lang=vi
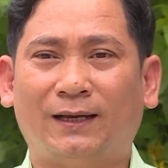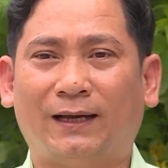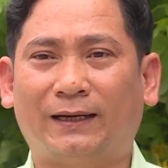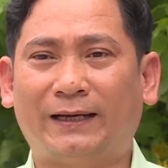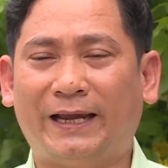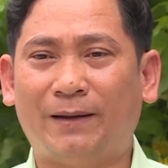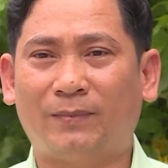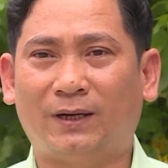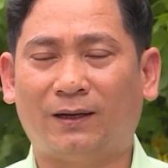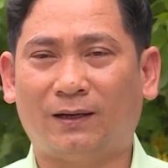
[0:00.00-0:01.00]
à, các
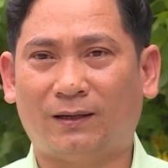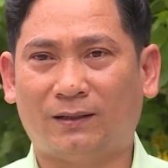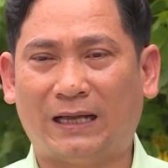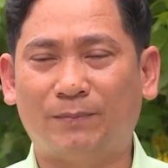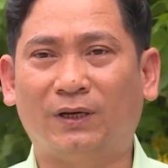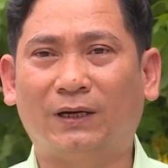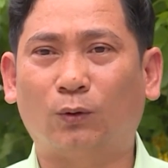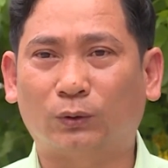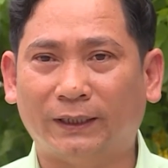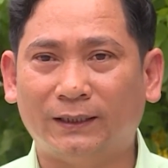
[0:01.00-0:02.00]
em à, tham dự các
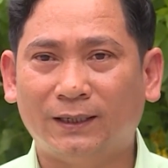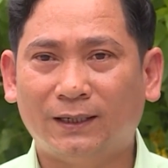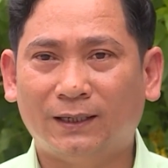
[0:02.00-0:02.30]
cuộc thi.